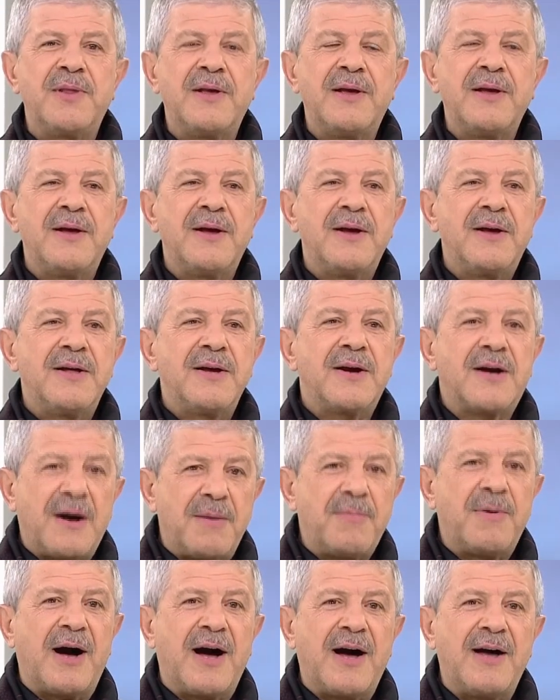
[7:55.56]
Kabağın.
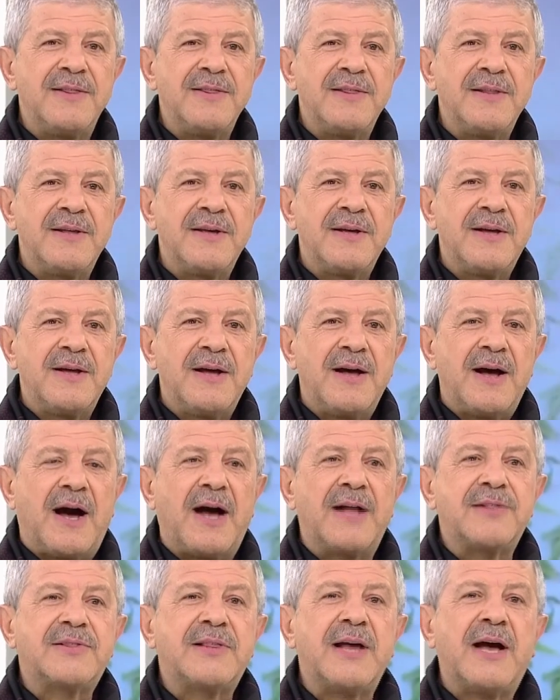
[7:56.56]
Kabağın.
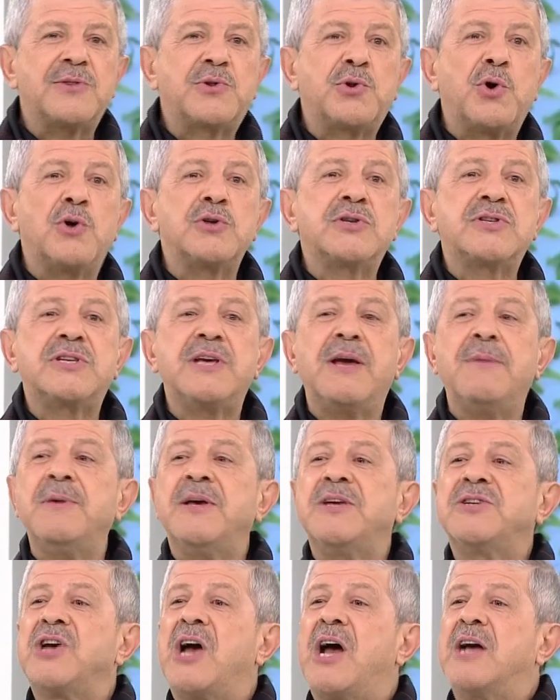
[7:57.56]
Hatta tost
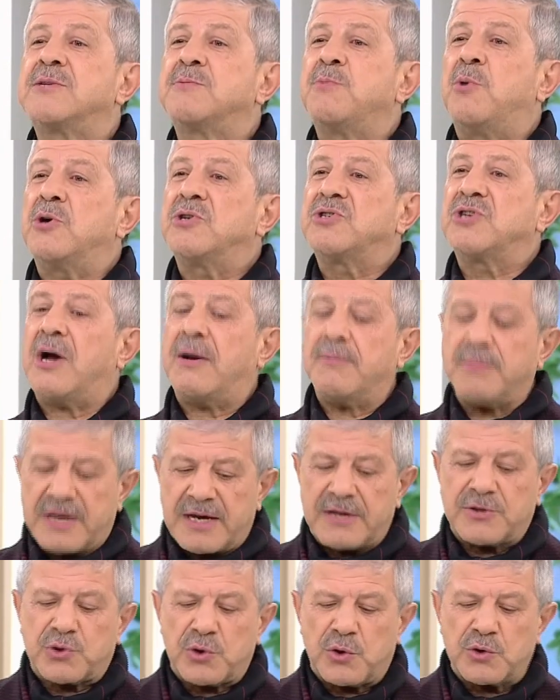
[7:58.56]
yemeyeceğiz mi hocam?
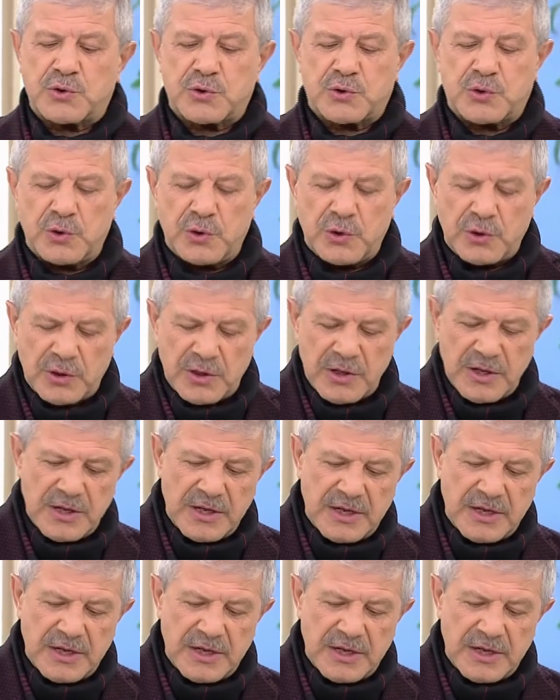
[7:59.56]
Ye tostu.